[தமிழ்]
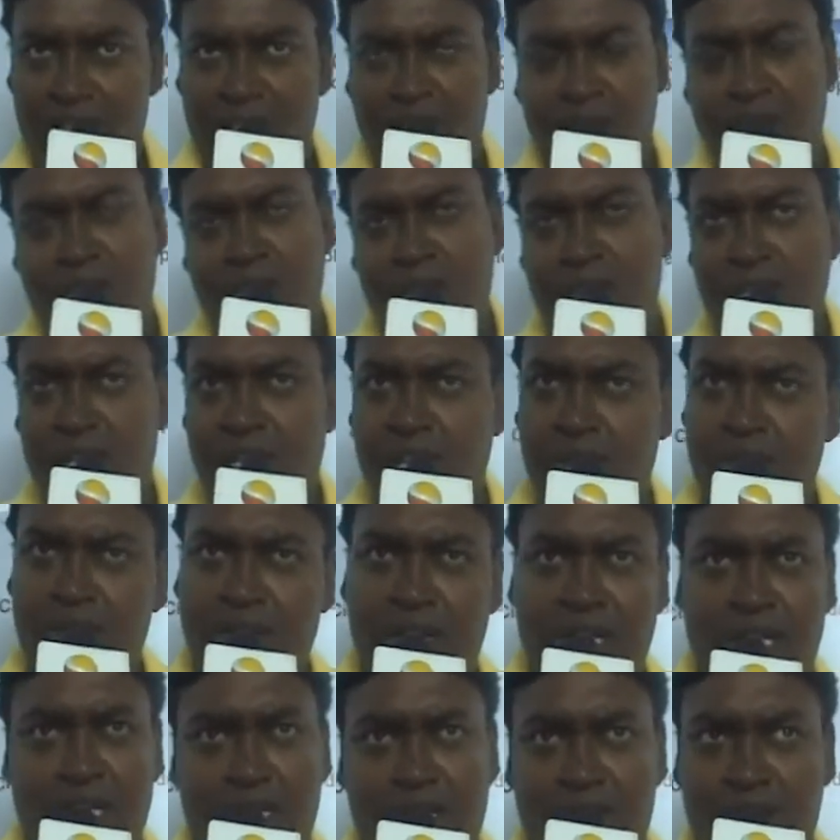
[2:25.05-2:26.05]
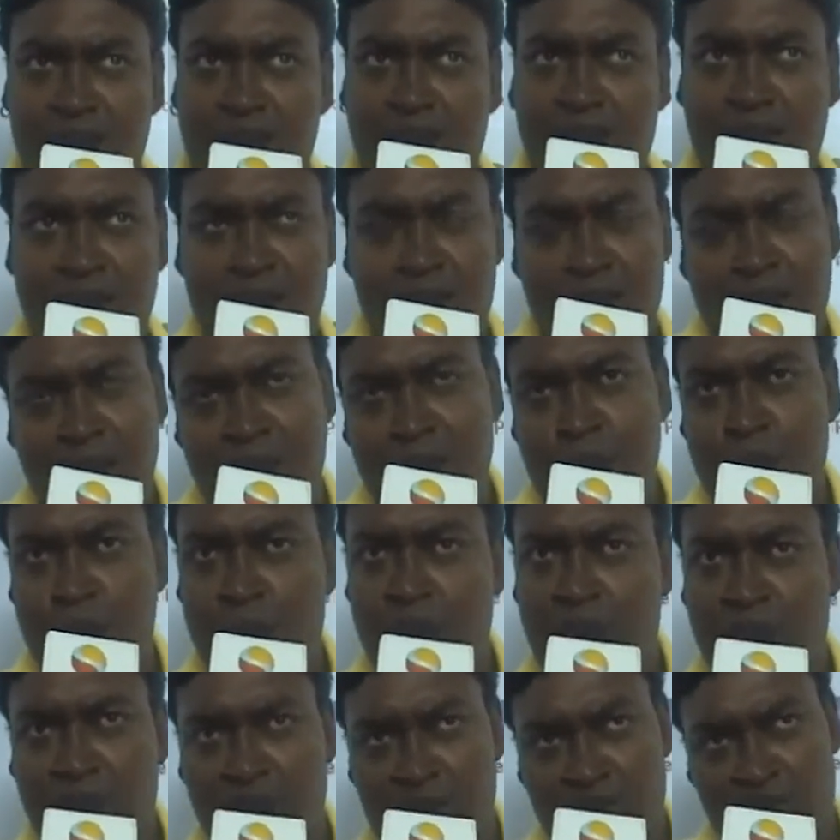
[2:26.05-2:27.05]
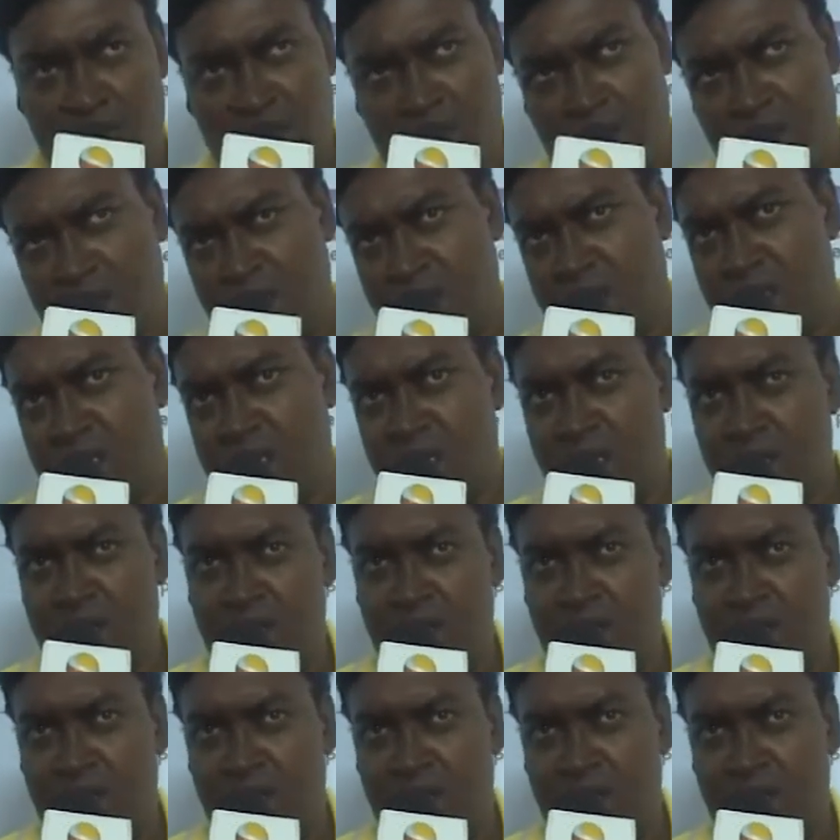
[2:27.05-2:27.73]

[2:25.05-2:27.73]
இதில் வந்து லைவ் கேரக்டர்ஸ் நிறைய தேனி முருகன் அண்ட்